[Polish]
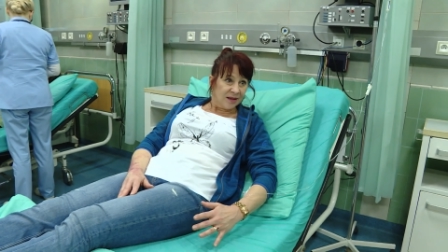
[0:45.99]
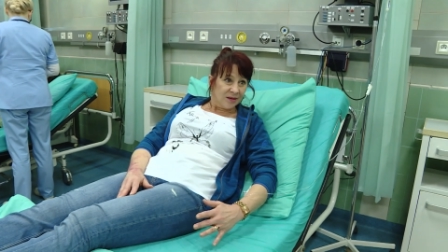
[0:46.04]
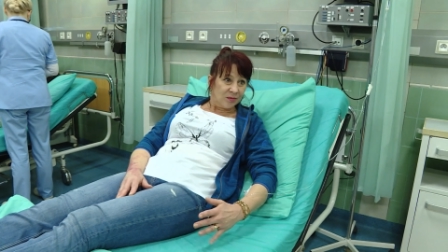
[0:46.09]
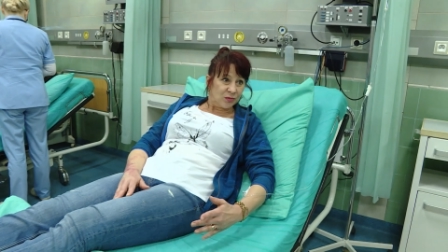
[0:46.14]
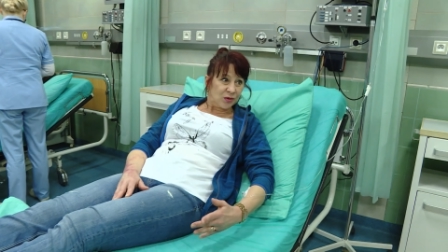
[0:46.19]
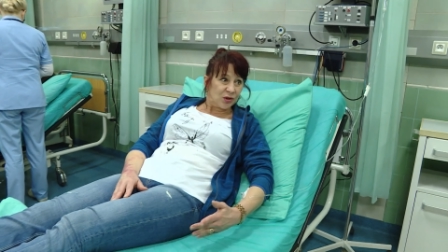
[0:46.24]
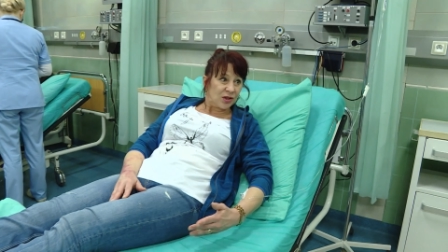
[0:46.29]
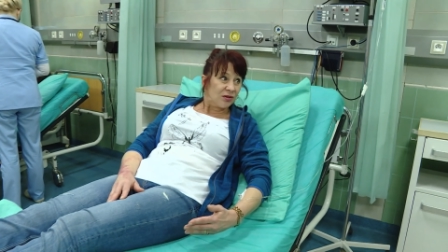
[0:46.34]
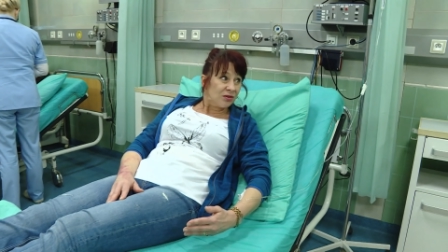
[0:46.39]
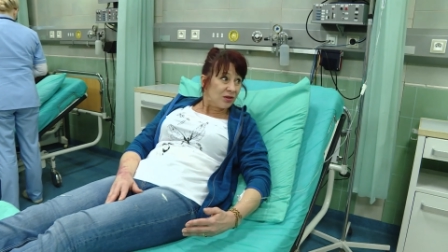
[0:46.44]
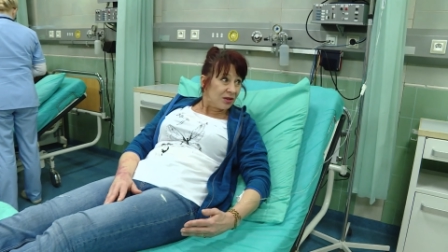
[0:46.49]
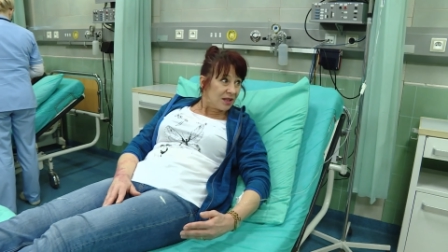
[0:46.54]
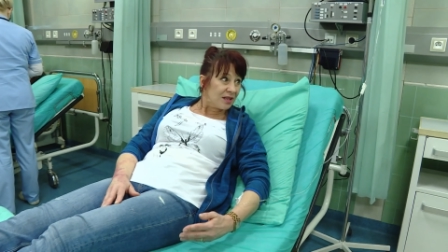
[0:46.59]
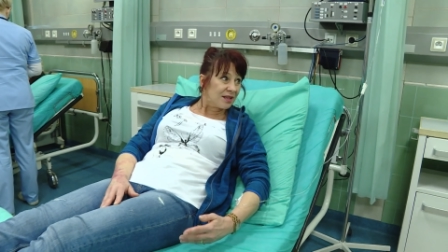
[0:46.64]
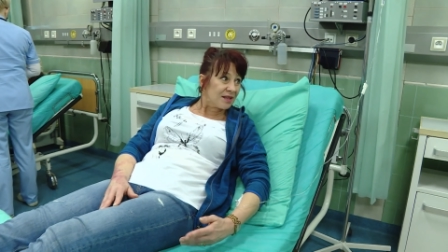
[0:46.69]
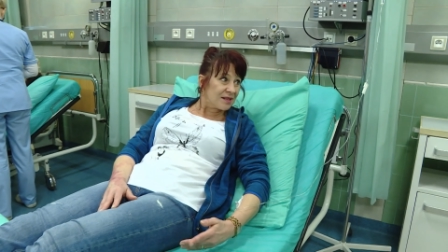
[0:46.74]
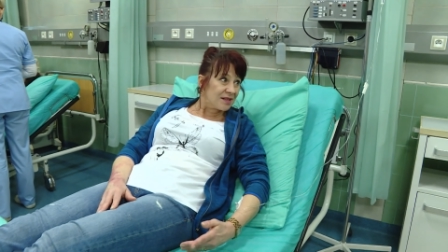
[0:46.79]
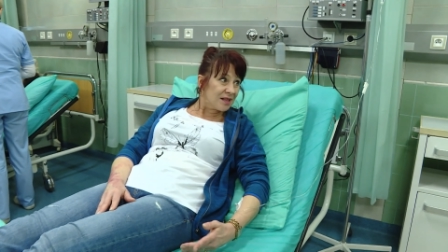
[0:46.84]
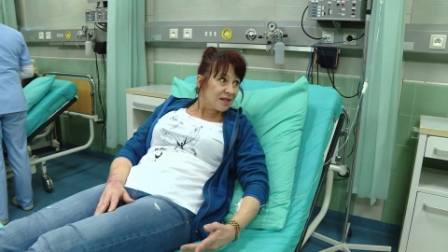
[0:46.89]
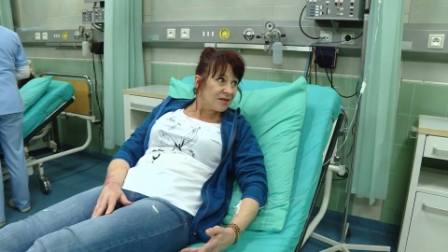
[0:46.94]
muszę do nich
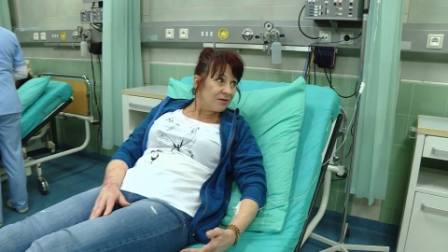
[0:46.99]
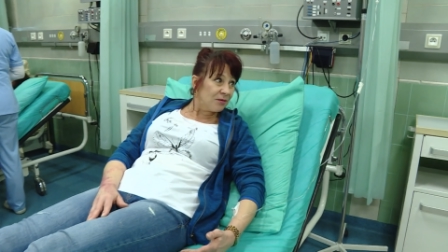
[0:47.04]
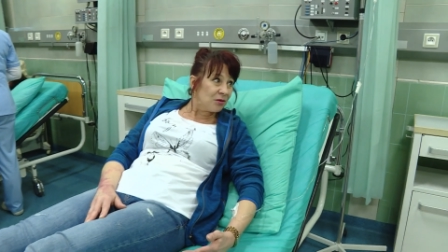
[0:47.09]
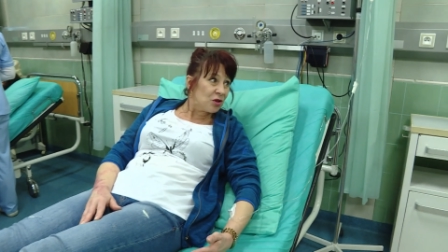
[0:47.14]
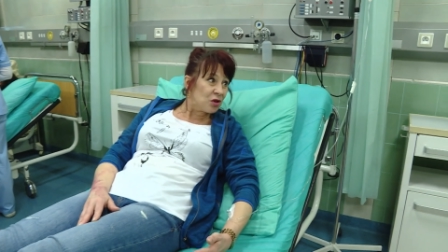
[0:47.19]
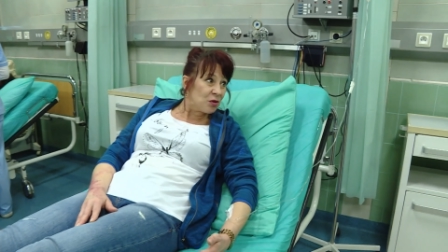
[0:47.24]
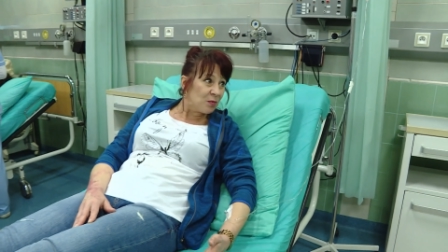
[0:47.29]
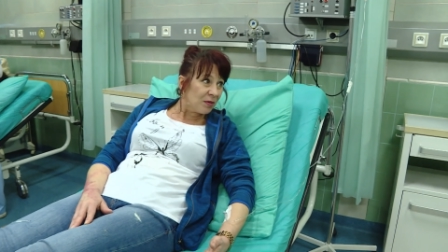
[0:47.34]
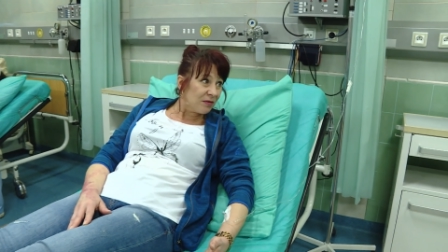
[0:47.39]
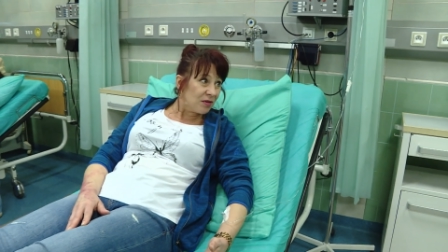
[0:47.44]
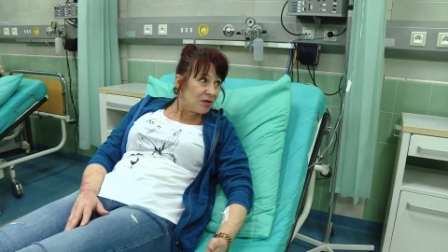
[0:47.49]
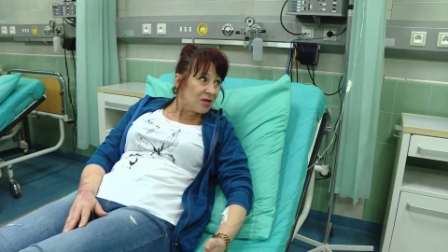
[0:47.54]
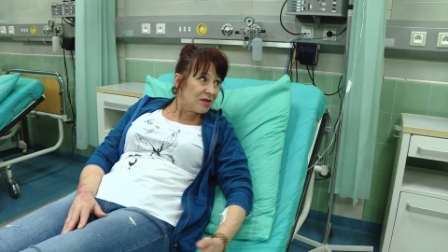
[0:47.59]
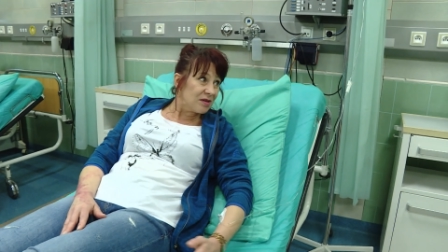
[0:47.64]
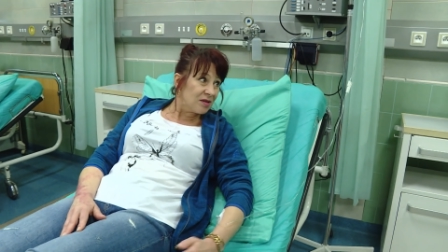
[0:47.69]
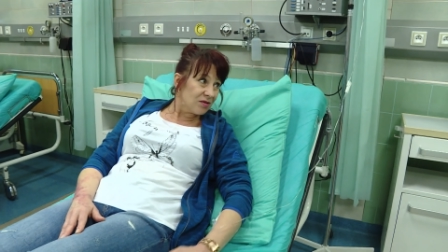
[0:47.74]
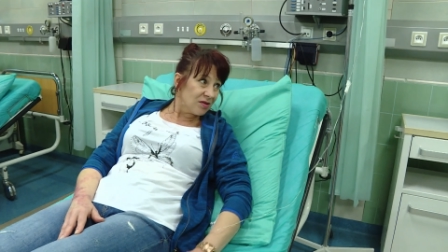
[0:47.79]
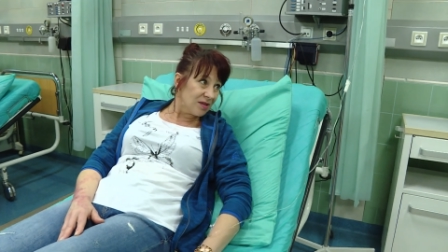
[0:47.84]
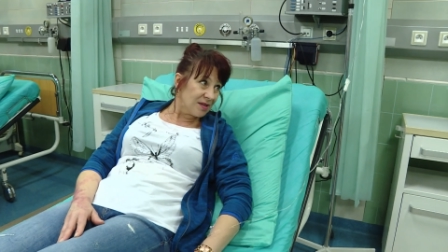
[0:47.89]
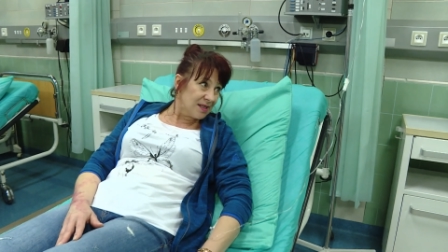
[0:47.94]
teraz zadzwonić i powiedzieć,
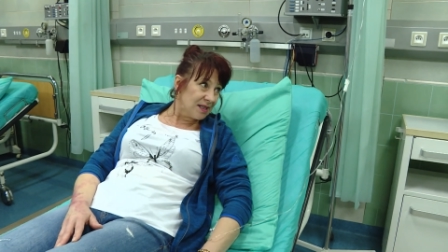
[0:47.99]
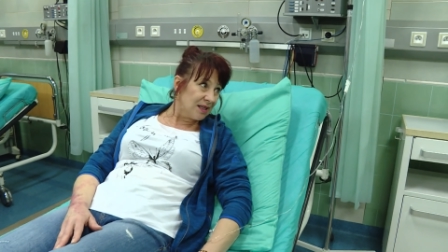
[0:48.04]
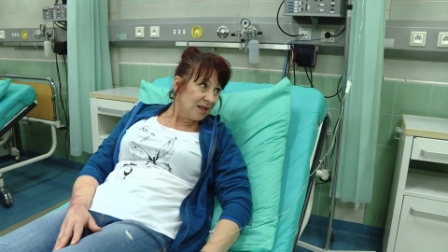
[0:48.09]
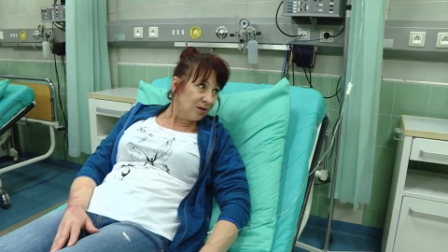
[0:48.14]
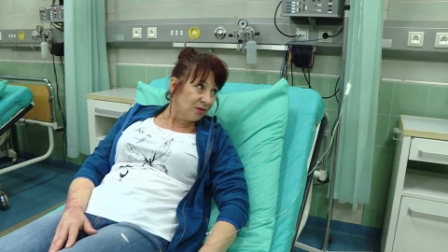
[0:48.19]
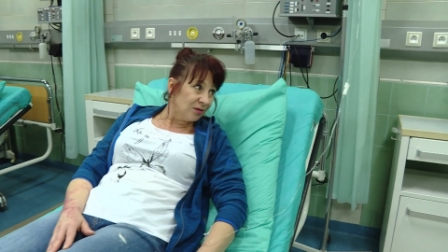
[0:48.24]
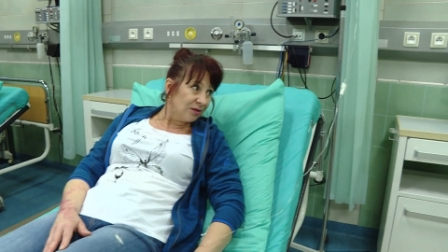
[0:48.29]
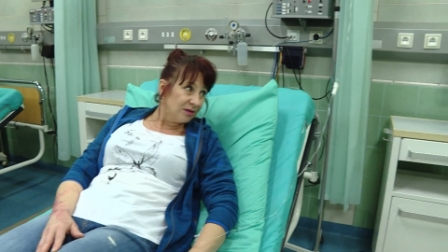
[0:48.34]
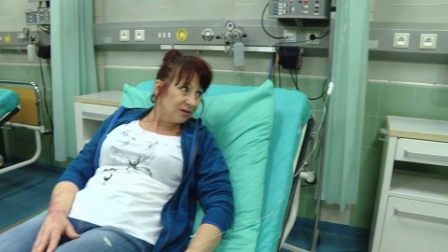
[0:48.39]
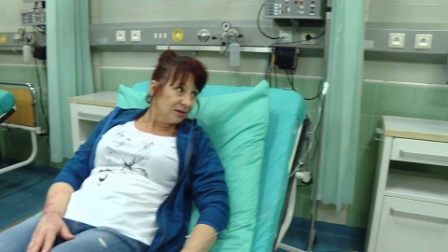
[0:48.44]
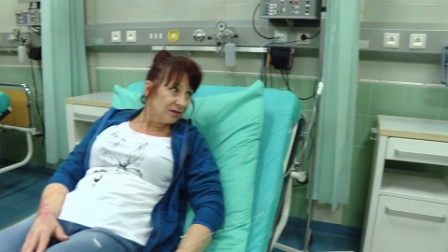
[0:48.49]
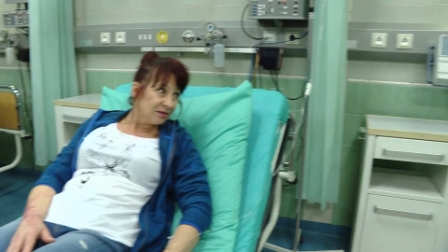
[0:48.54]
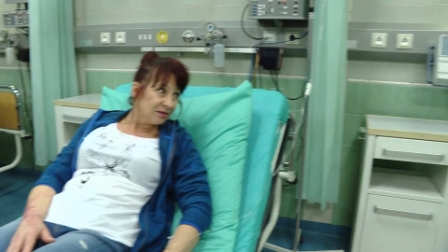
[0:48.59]
co się stało.